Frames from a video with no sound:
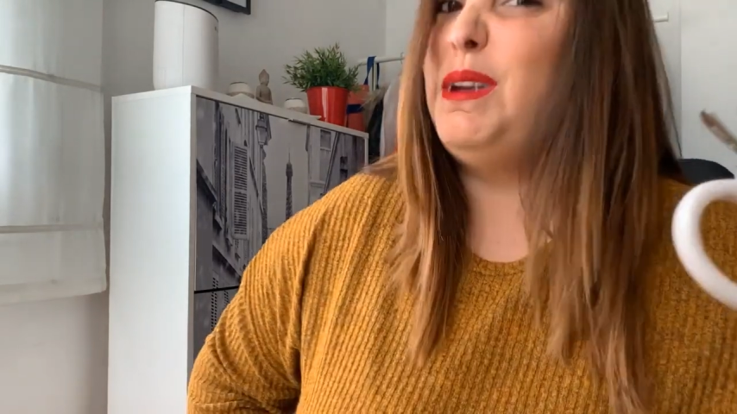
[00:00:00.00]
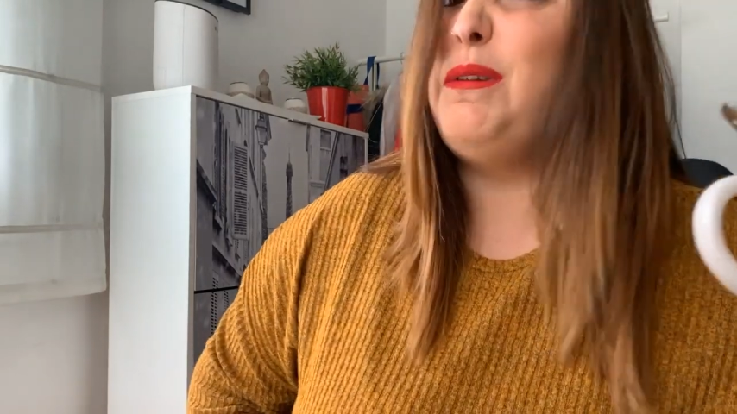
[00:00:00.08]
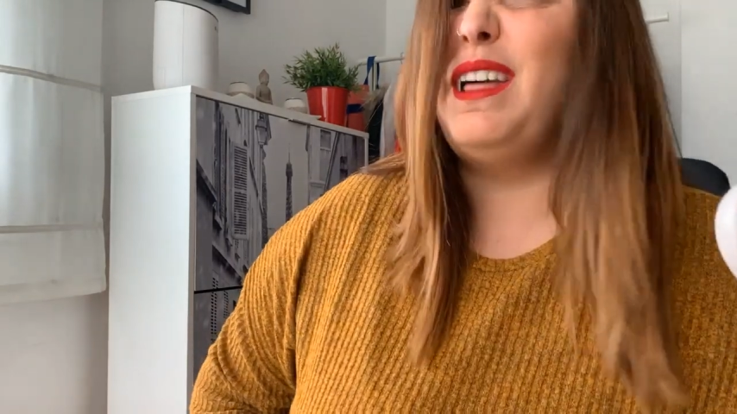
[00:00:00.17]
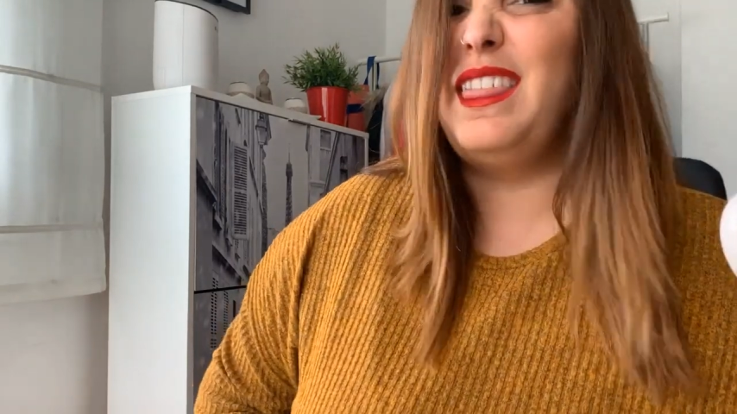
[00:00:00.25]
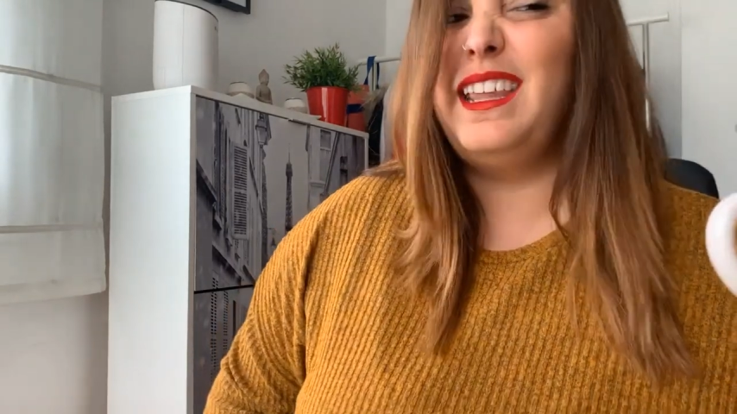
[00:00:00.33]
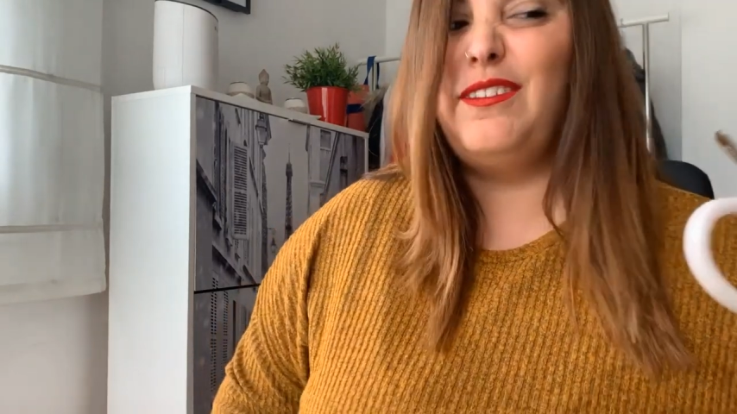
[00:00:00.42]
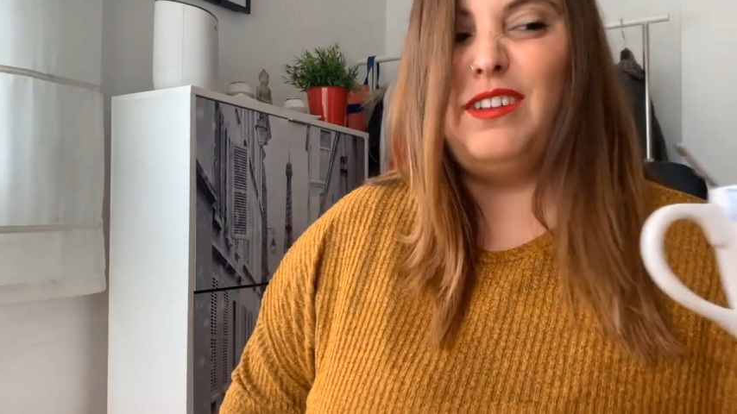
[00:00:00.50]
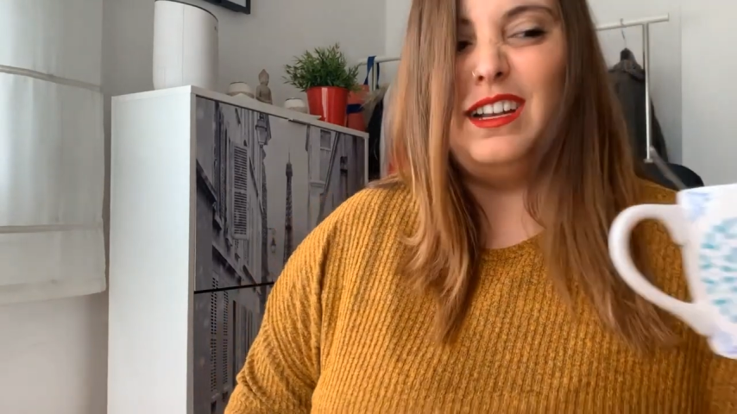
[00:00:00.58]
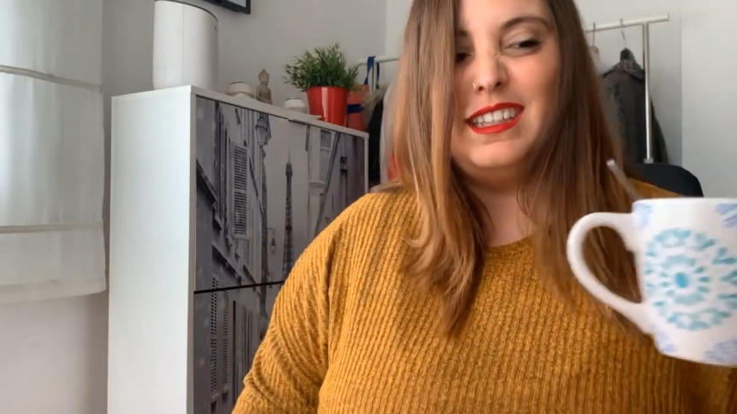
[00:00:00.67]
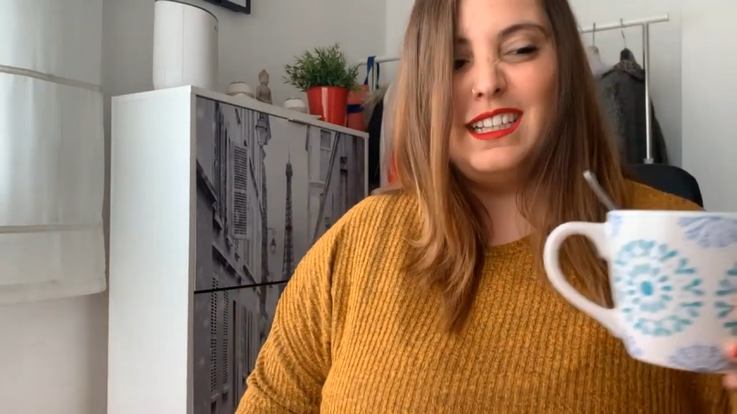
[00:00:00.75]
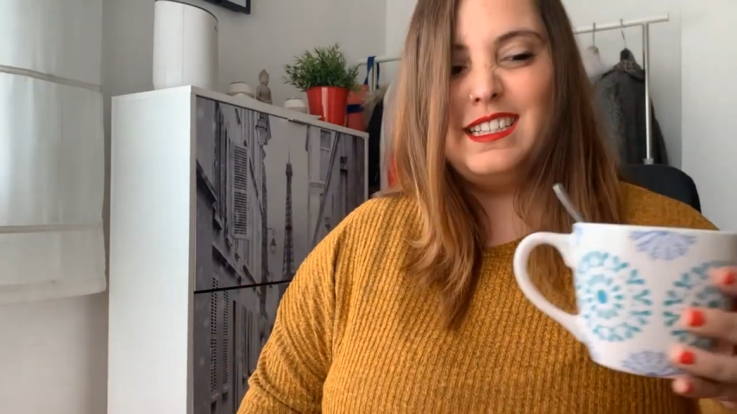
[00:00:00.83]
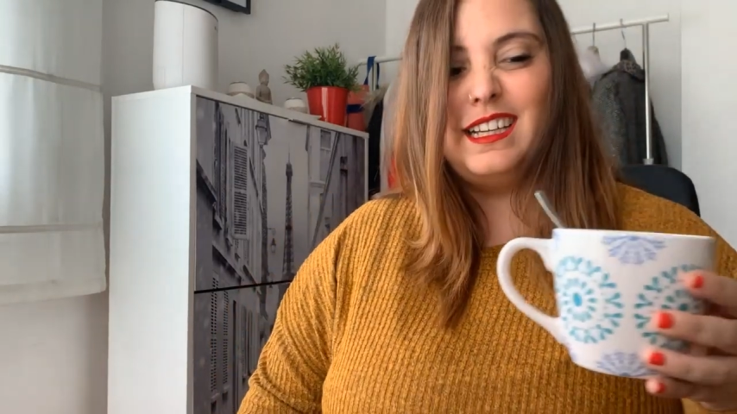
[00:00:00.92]
va a hacer
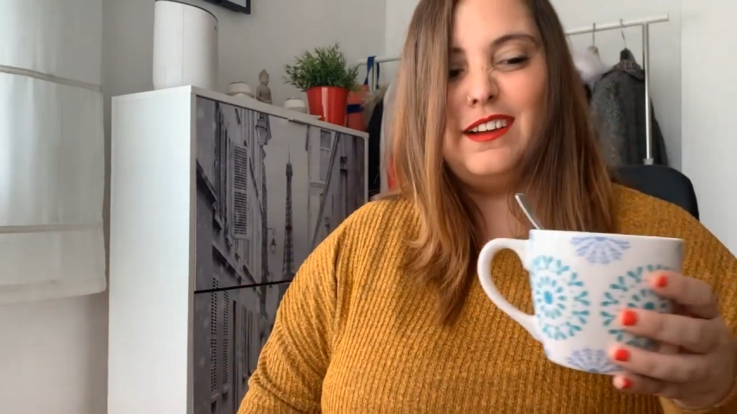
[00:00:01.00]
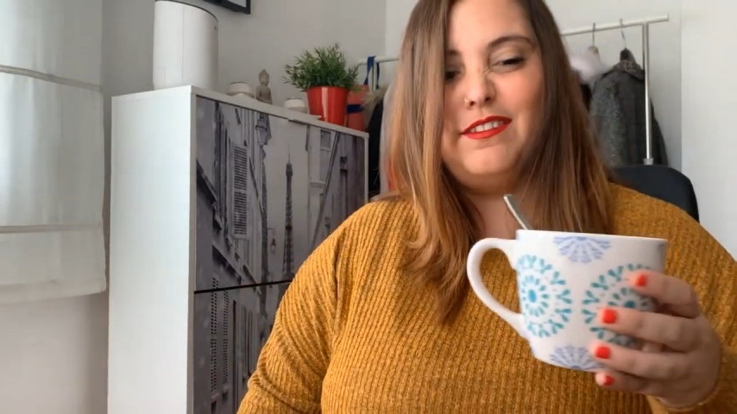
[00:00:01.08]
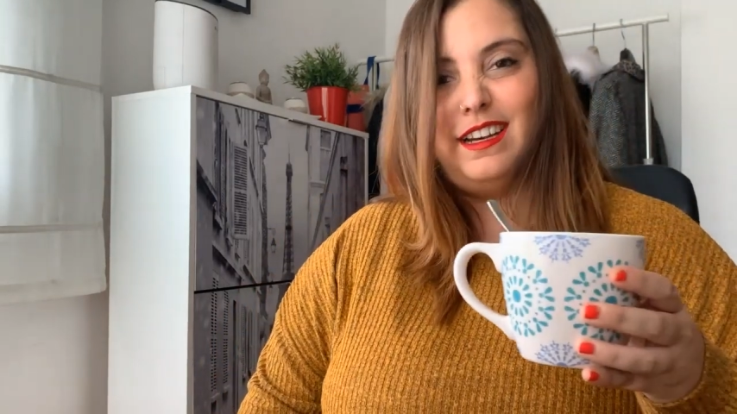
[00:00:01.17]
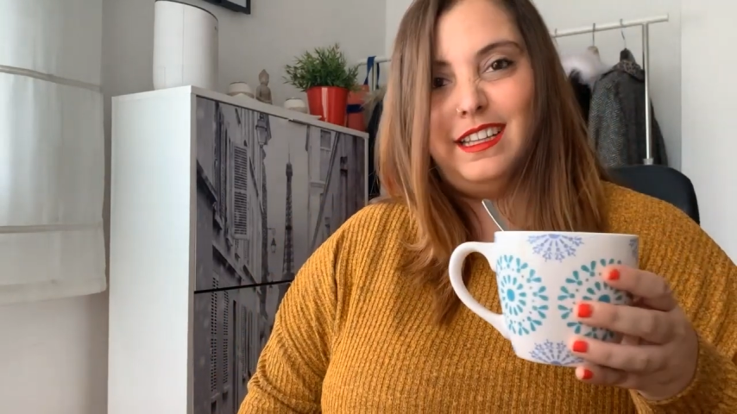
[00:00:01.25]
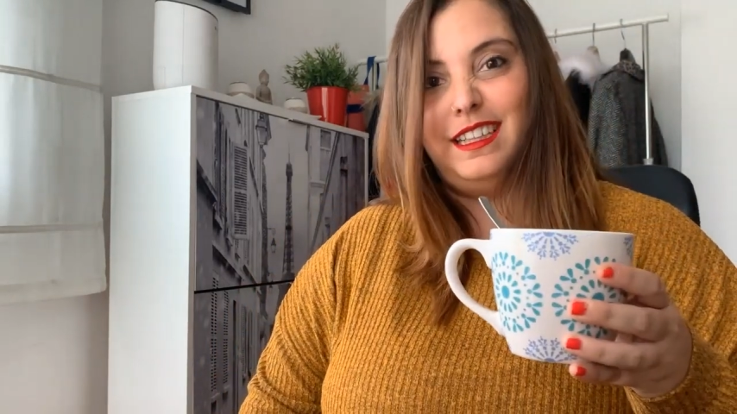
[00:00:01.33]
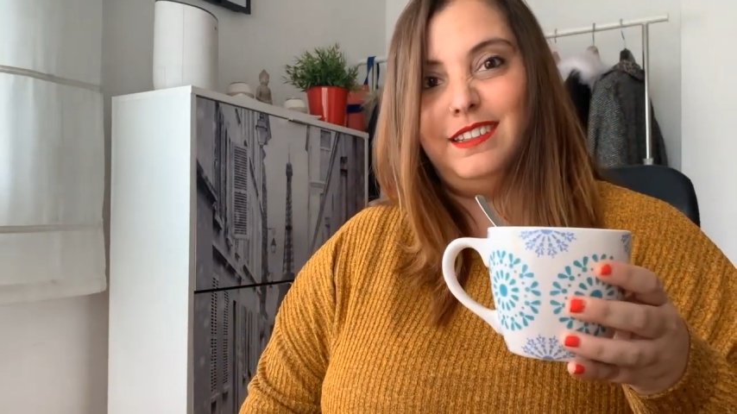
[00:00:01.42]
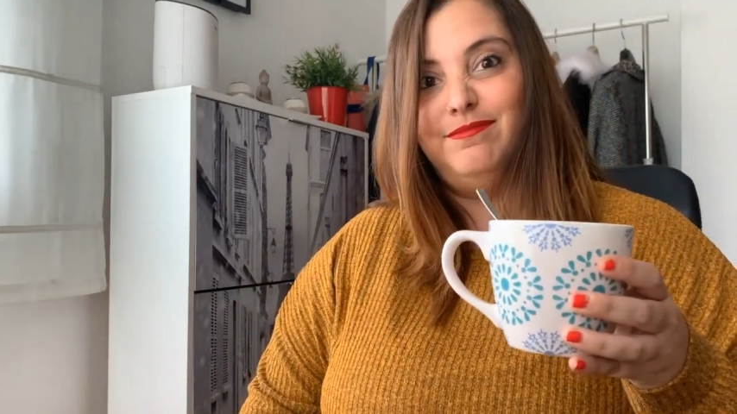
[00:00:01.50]
falta este cafilete.